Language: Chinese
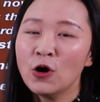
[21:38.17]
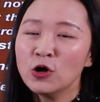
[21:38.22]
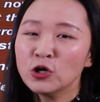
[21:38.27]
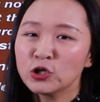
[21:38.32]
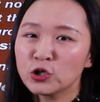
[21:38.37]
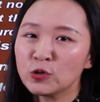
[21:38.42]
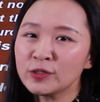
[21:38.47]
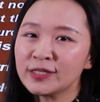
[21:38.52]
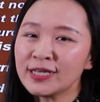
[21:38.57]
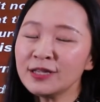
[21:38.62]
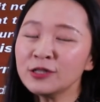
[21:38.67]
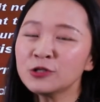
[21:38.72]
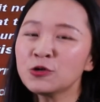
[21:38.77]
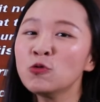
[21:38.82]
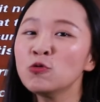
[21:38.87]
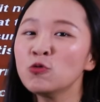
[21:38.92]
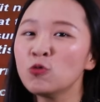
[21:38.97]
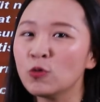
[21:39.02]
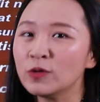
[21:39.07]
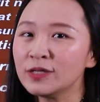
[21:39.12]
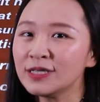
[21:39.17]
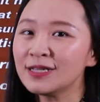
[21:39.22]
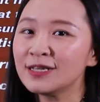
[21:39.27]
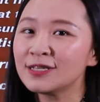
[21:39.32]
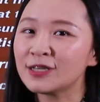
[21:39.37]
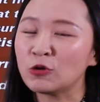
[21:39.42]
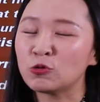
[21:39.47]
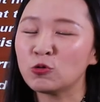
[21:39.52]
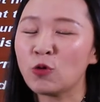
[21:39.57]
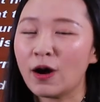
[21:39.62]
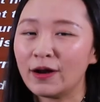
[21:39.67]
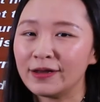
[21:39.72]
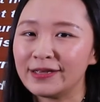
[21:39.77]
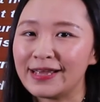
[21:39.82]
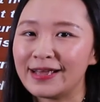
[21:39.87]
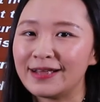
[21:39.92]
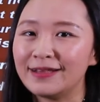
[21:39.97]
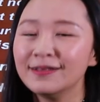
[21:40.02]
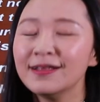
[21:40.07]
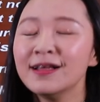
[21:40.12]
首先从逻辑的角度而
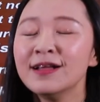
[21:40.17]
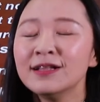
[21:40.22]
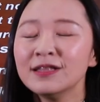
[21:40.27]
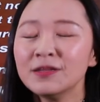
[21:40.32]
言，